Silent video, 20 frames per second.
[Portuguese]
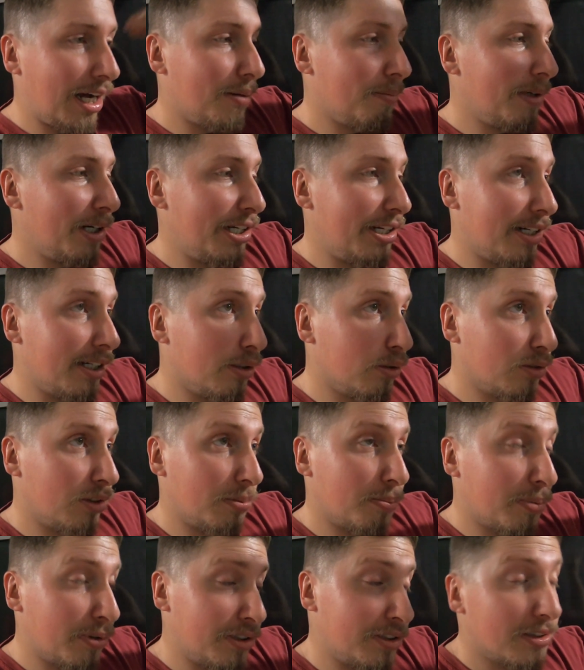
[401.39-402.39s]
amanhã ou
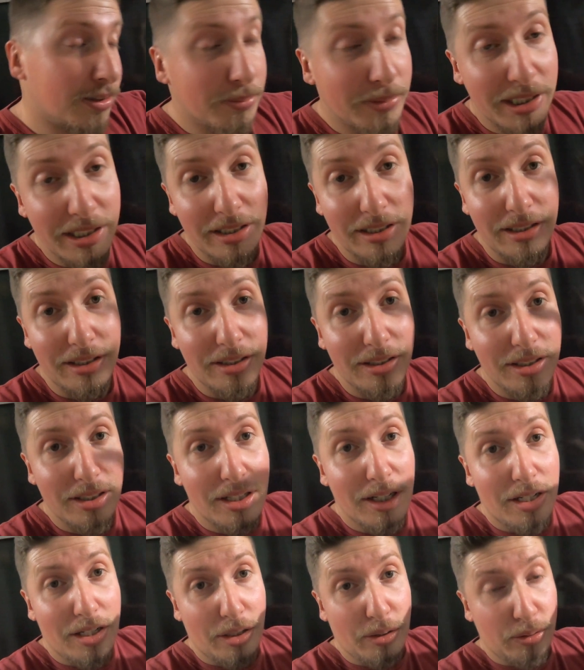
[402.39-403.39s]
depois da manhã.
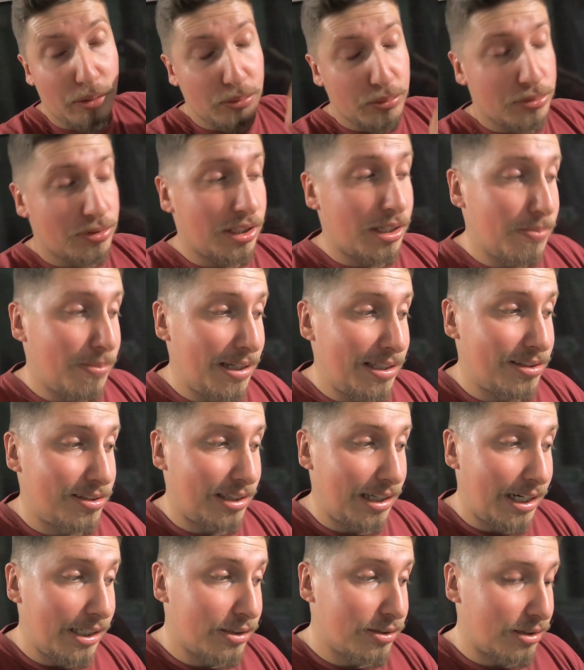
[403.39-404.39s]
Eu não sei bem
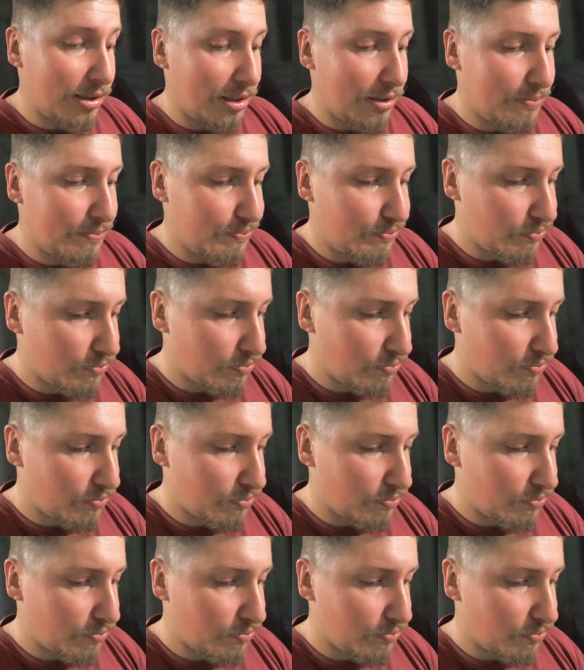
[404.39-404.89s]
certo, tá?